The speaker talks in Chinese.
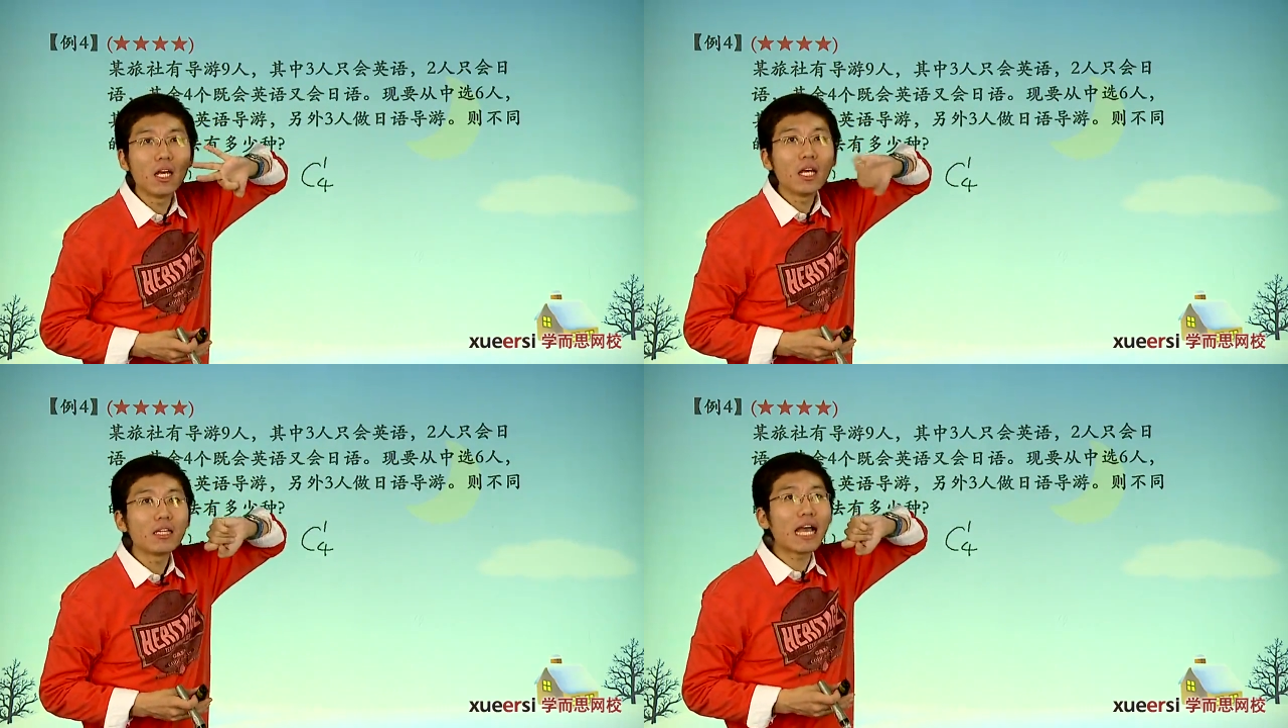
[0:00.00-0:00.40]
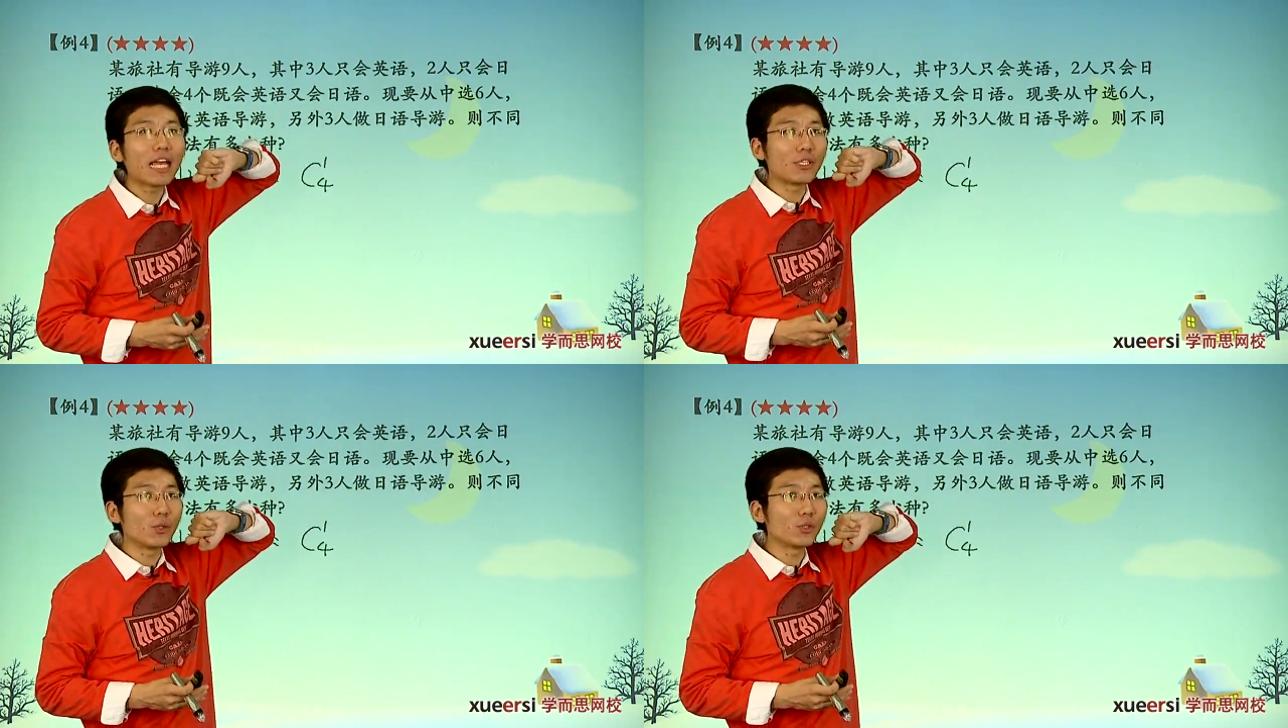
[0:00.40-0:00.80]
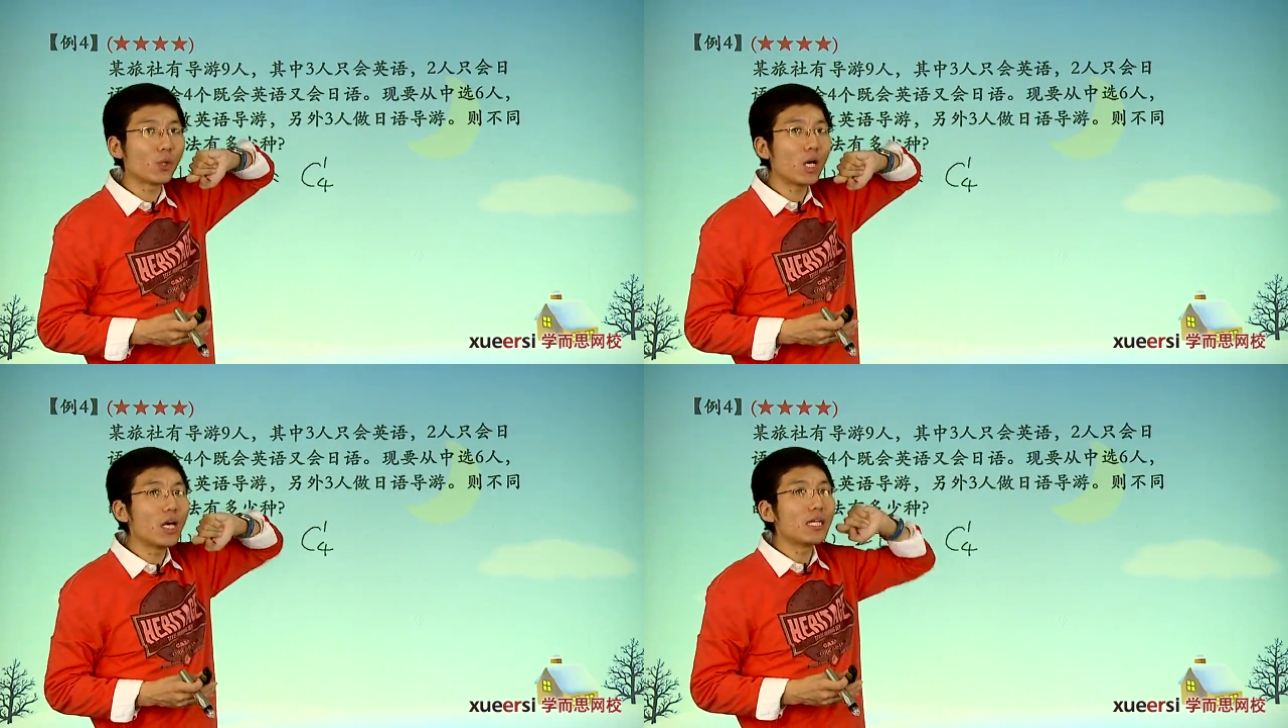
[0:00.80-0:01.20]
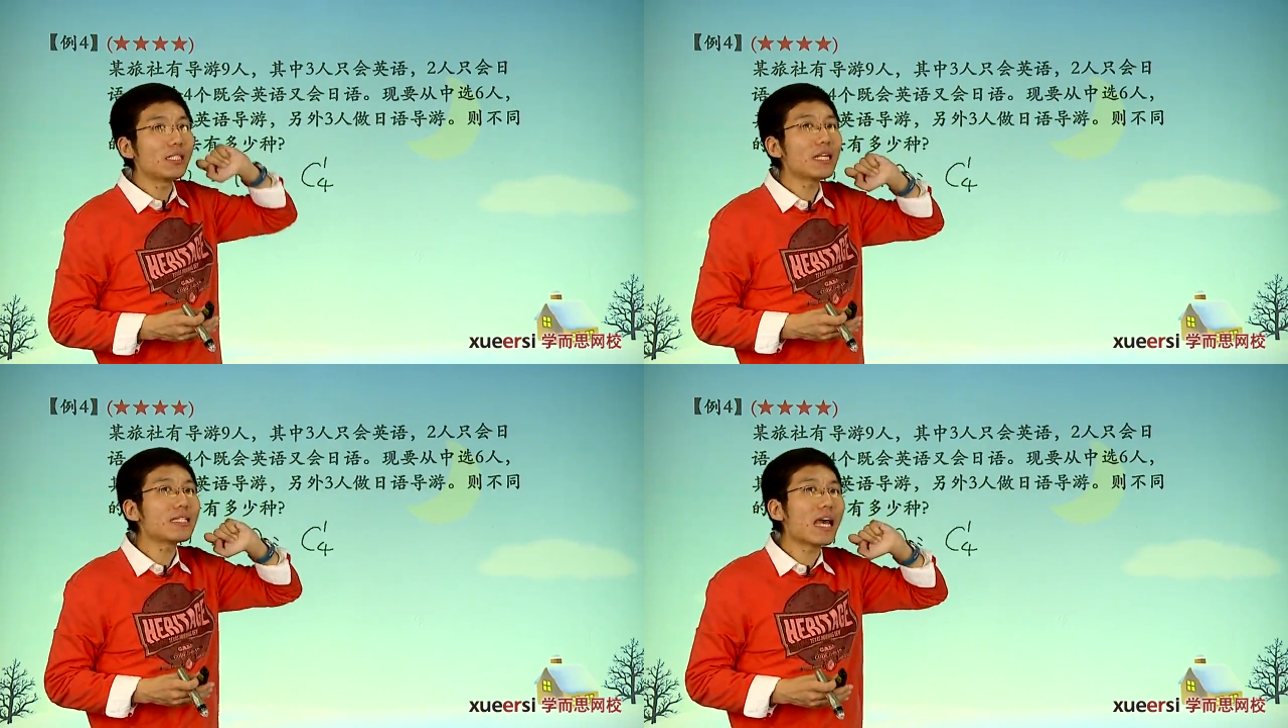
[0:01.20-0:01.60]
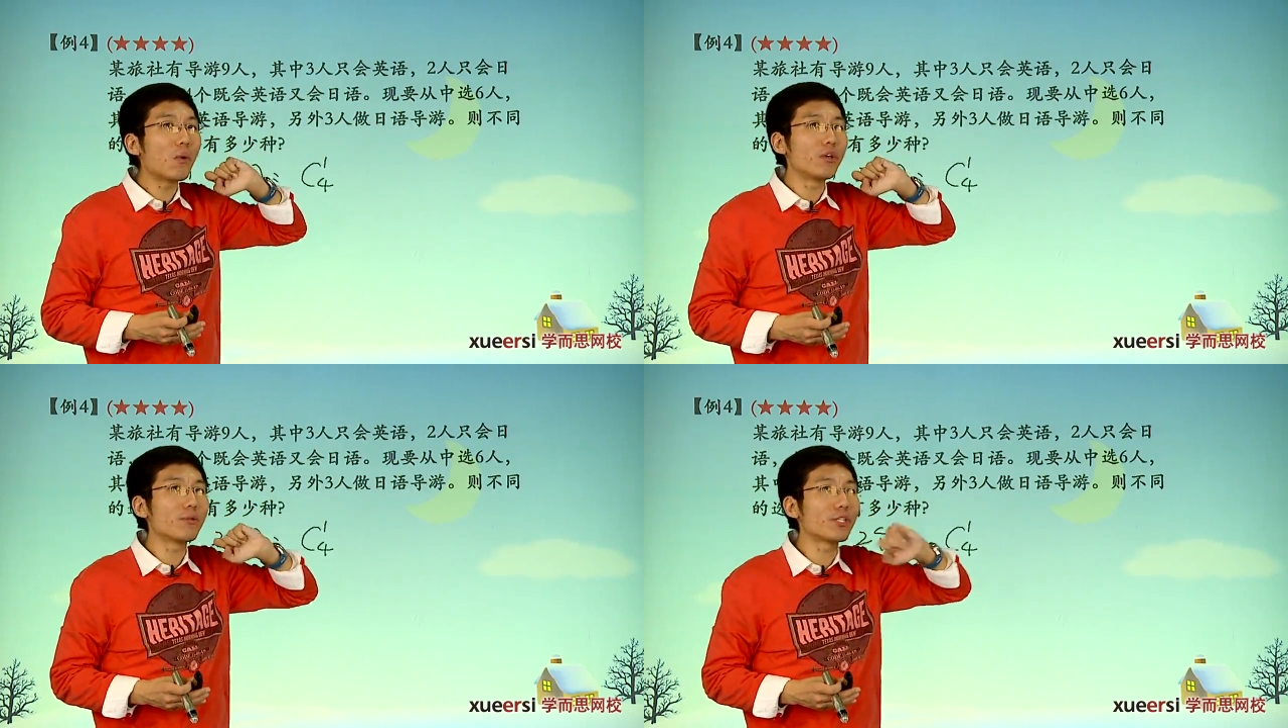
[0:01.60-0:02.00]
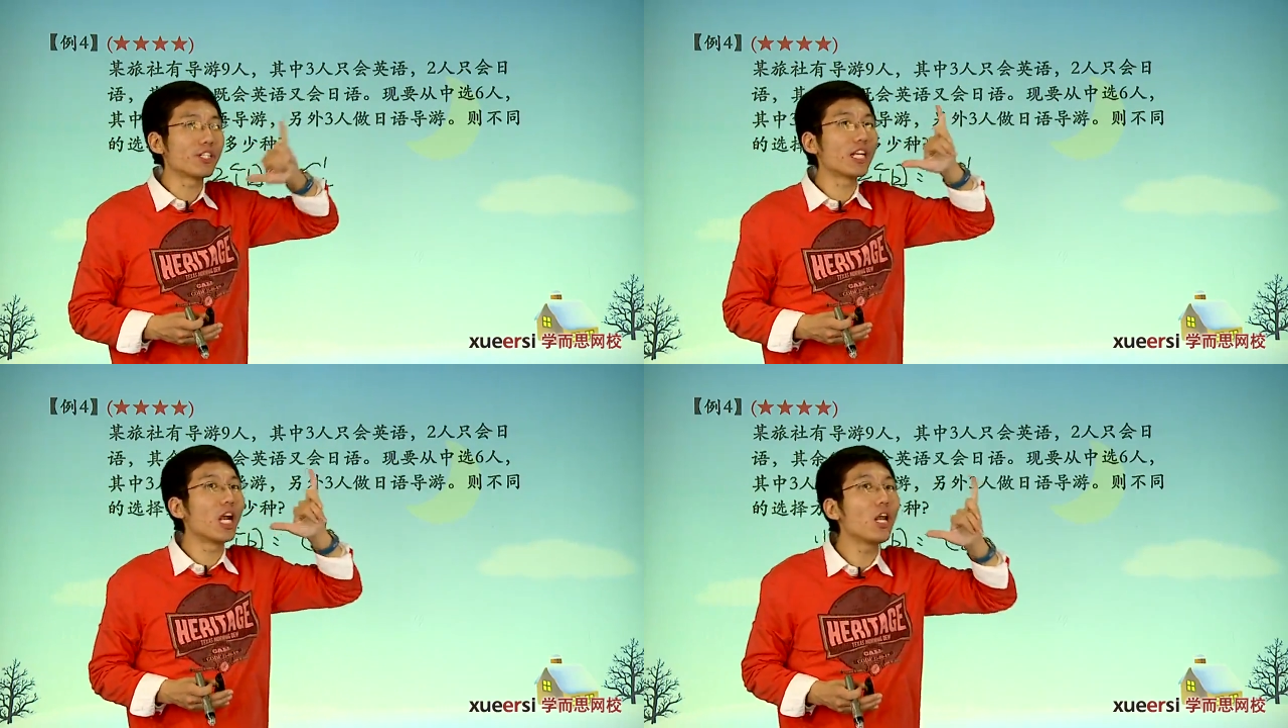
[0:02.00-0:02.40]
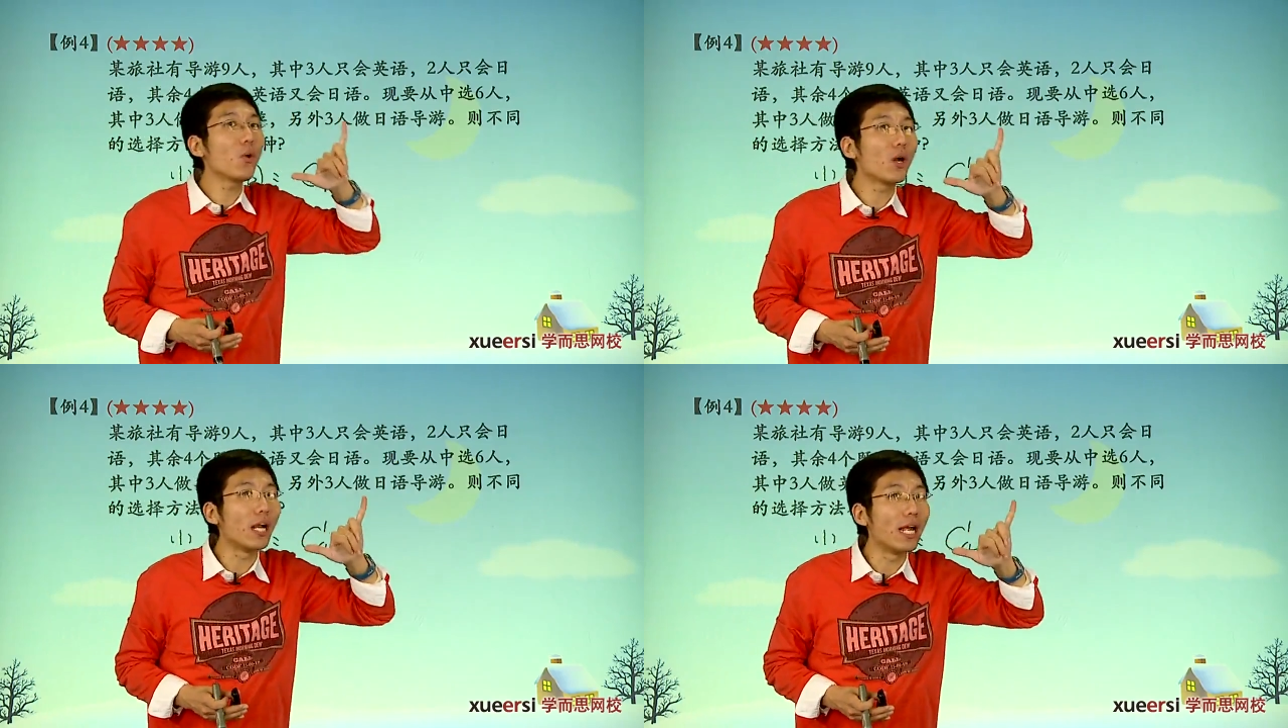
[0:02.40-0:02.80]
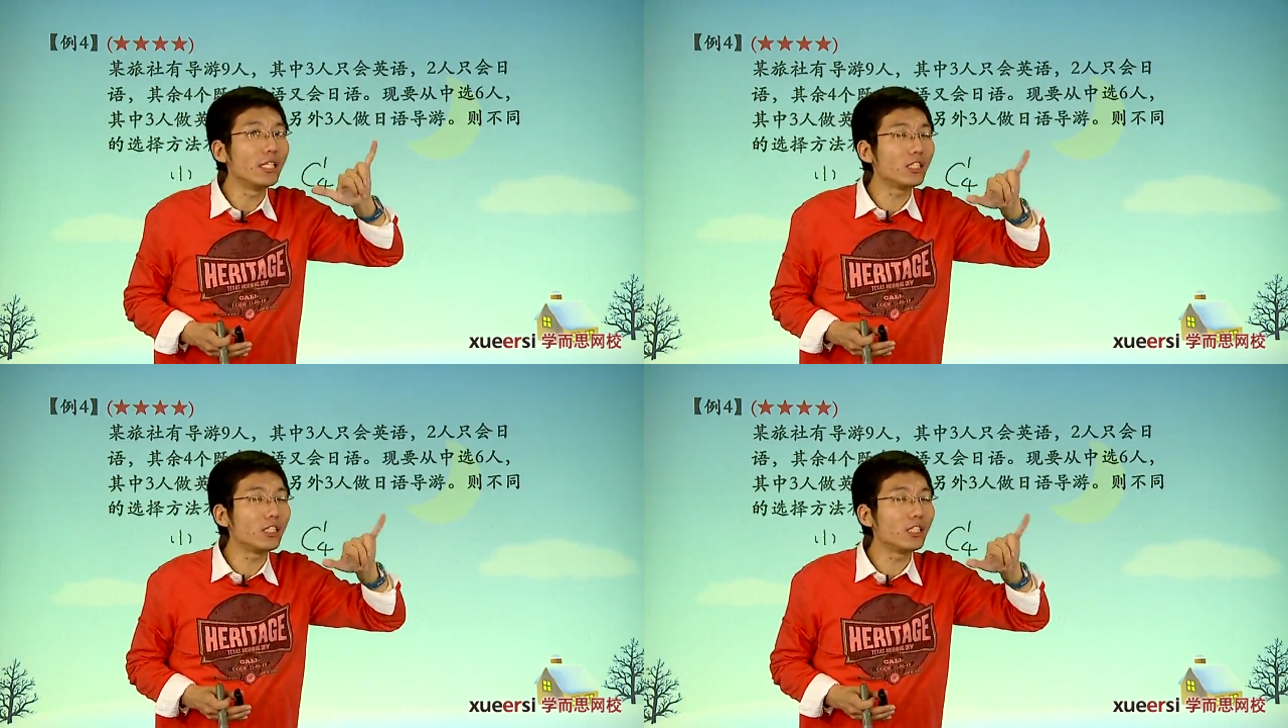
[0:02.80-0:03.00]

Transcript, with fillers: 那也就是说，现在我是不是只剩下了六个人？